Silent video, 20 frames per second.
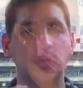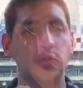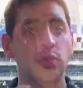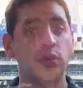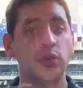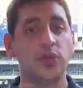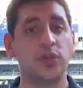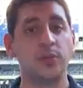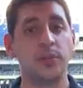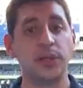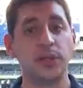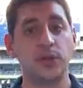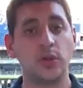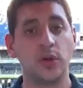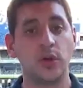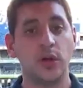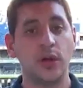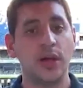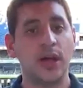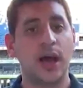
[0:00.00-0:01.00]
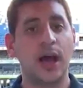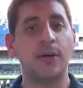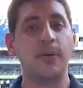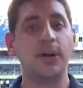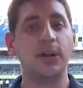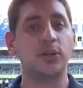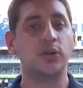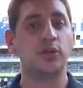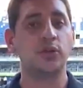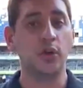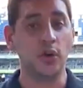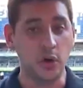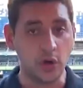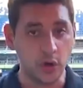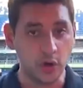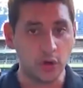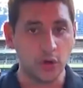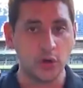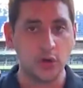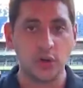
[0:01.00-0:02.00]
Yo los invito a ver
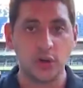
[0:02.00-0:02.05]
todo